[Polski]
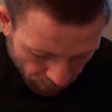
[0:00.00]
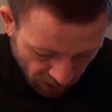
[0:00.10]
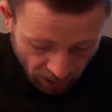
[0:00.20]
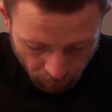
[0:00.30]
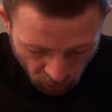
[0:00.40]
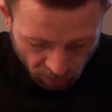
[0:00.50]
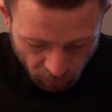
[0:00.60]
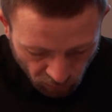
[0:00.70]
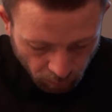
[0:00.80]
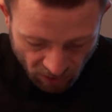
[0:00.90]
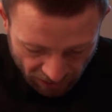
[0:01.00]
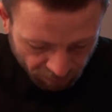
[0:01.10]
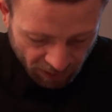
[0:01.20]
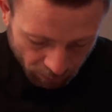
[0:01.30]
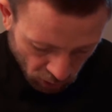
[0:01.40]
kiedy Piotr mówił
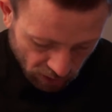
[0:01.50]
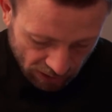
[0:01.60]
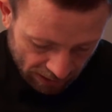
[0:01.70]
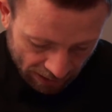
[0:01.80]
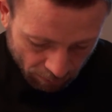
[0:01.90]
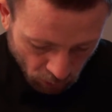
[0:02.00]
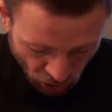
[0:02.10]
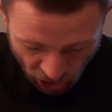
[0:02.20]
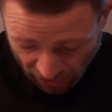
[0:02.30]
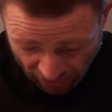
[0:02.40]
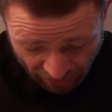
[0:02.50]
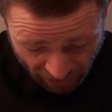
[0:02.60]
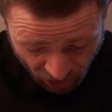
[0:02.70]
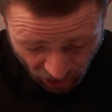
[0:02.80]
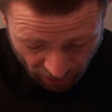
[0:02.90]
postawmy namioty dla Mojżesza, dla
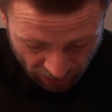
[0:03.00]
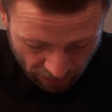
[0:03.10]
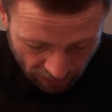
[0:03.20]
Eliasza